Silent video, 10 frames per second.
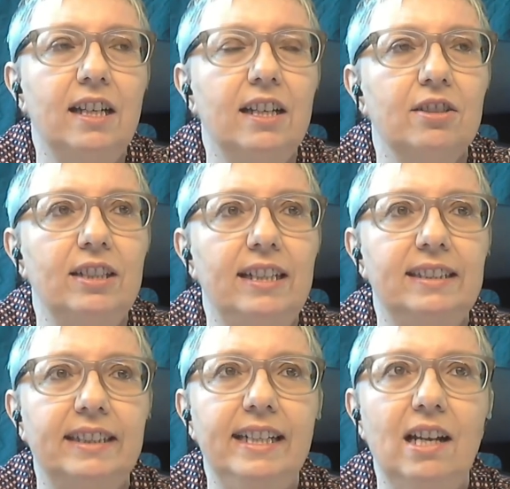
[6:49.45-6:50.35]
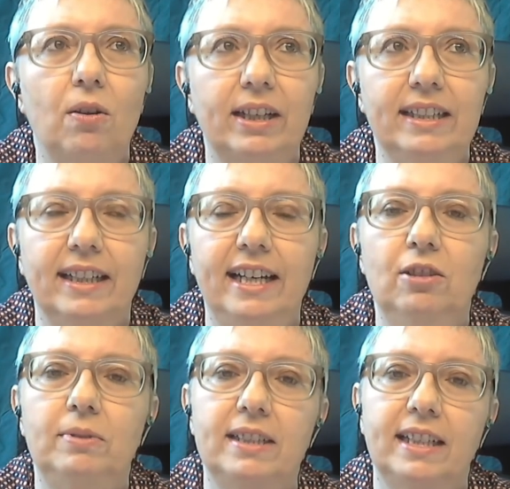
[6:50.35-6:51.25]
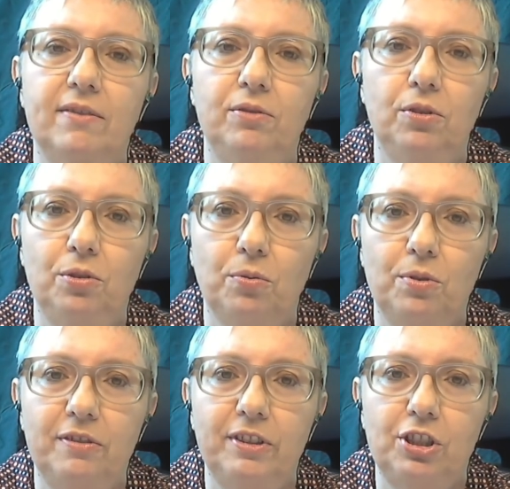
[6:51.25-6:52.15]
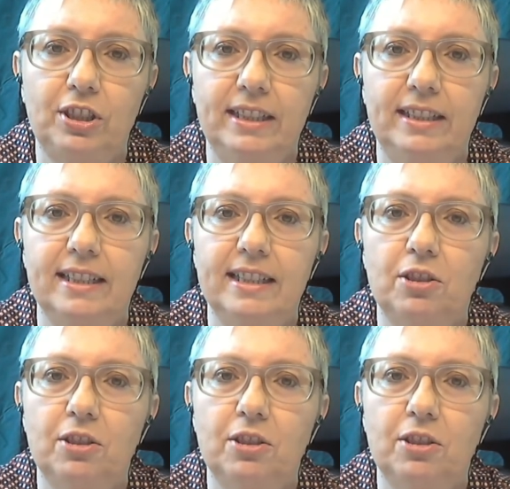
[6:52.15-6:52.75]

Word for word: sondern es ging auch generell um das Revolutionsverständnis.